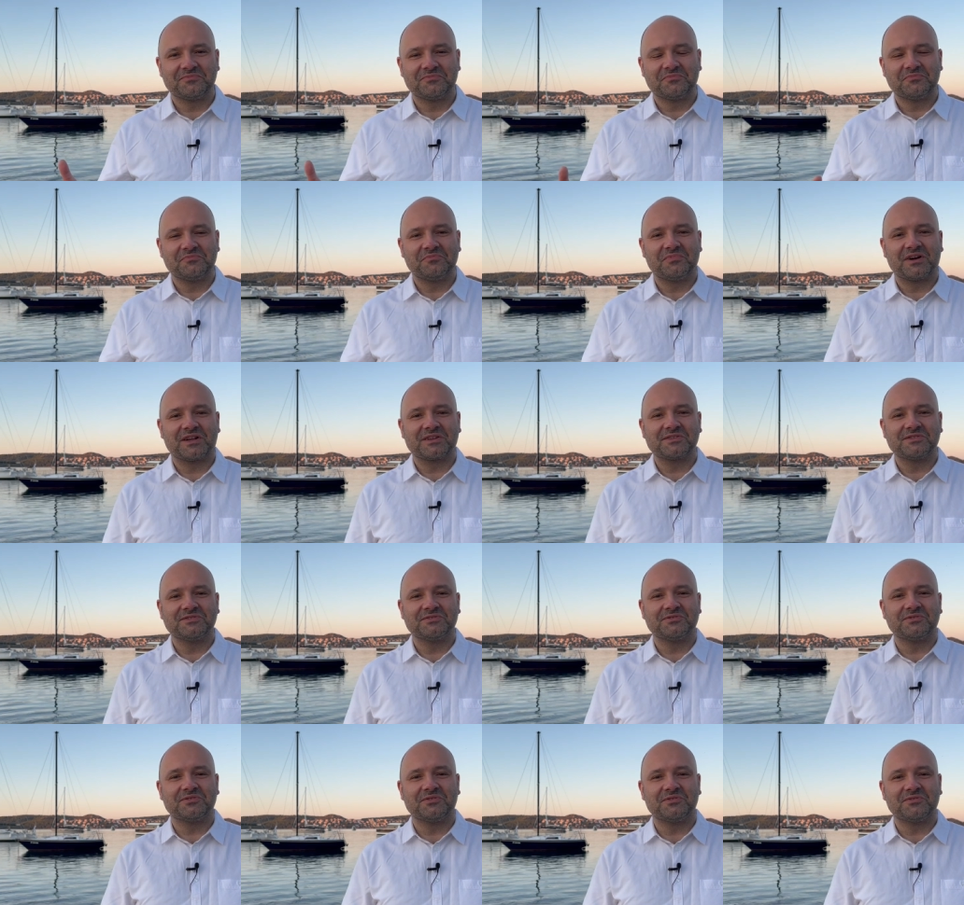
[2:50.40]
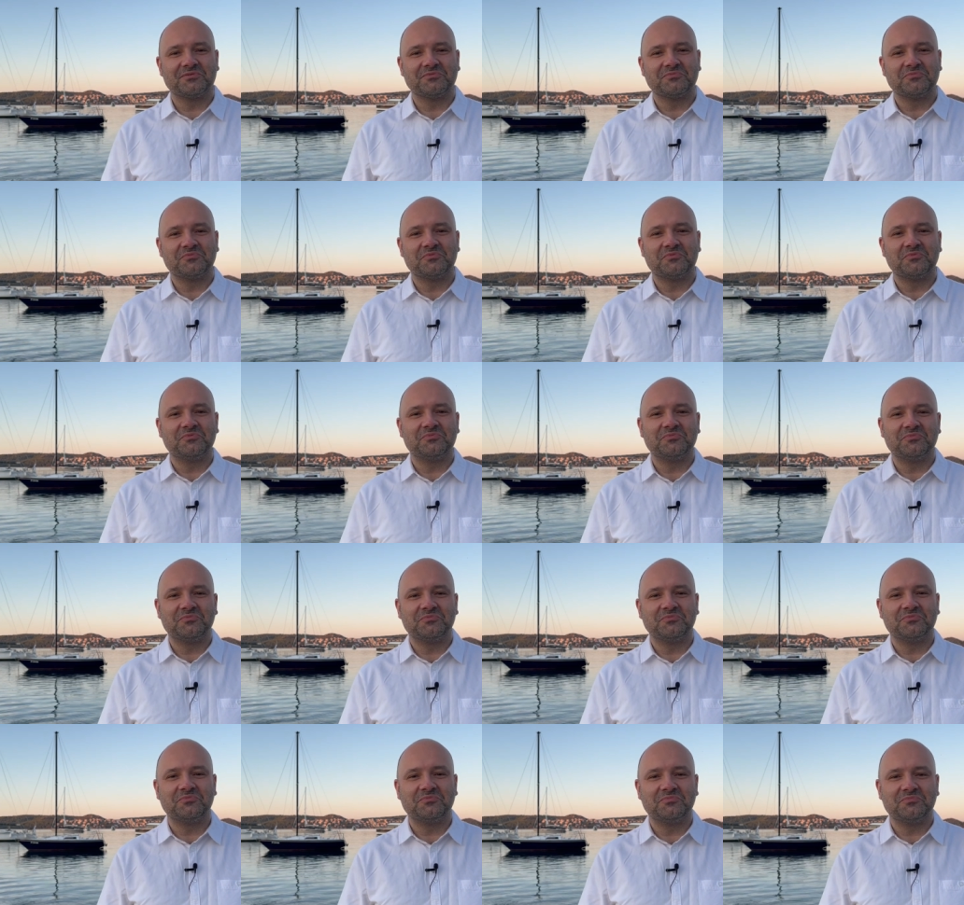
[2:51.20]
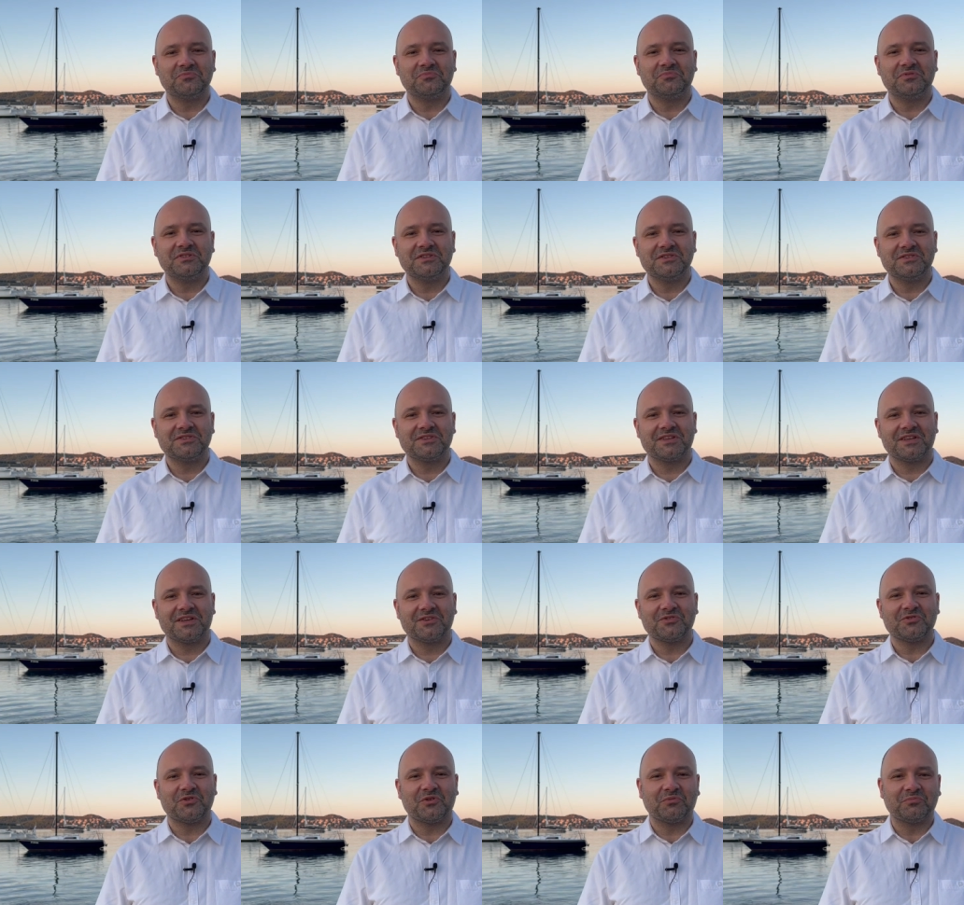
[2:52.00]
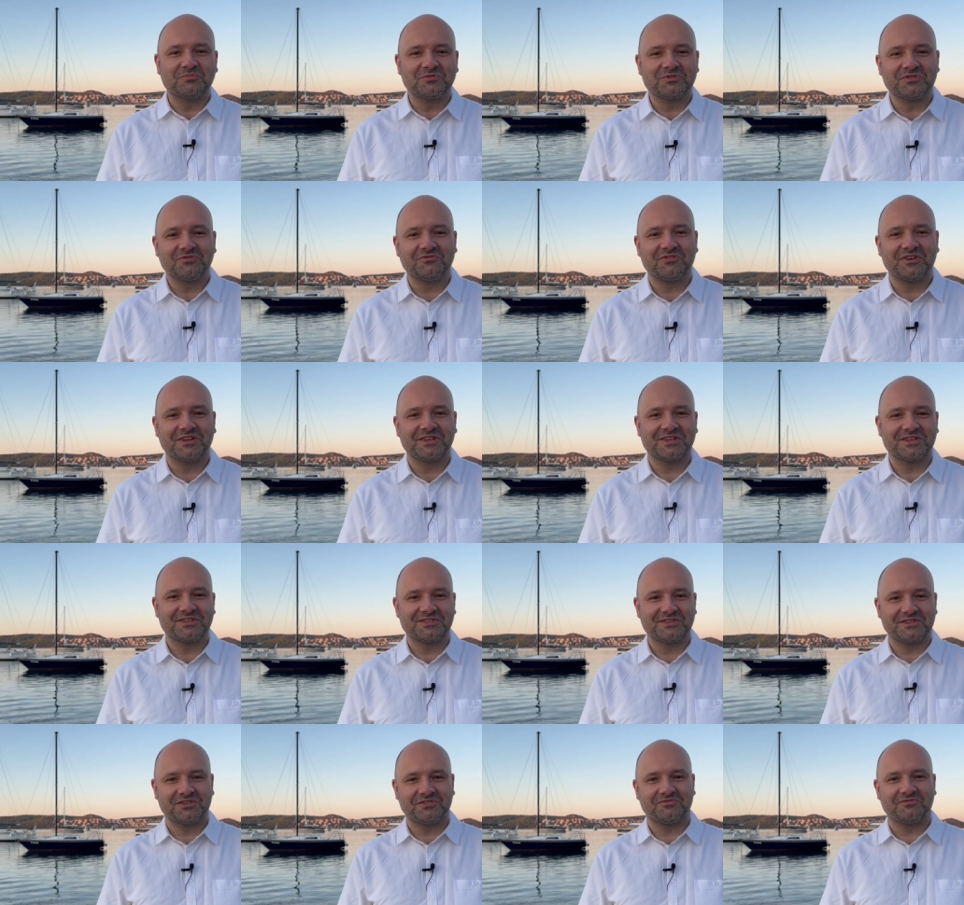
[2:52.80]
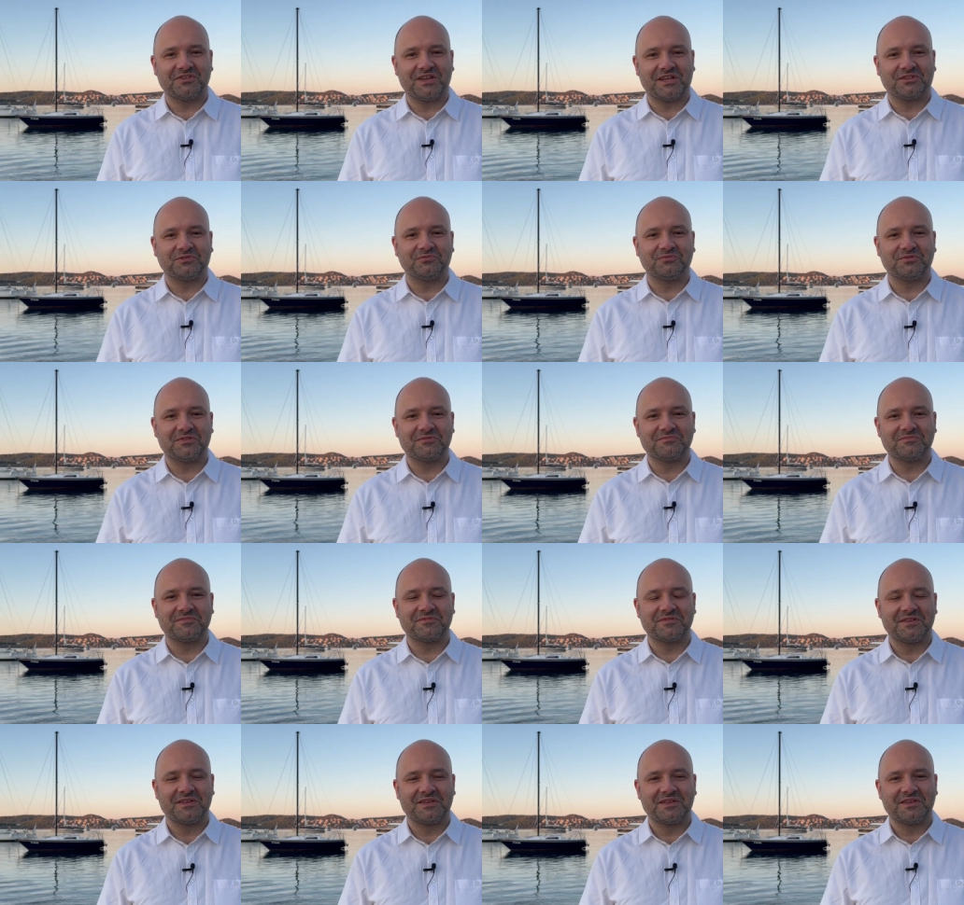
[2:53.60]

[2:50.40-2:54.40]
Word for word: bardzo bliskiego obcowania ze światłem,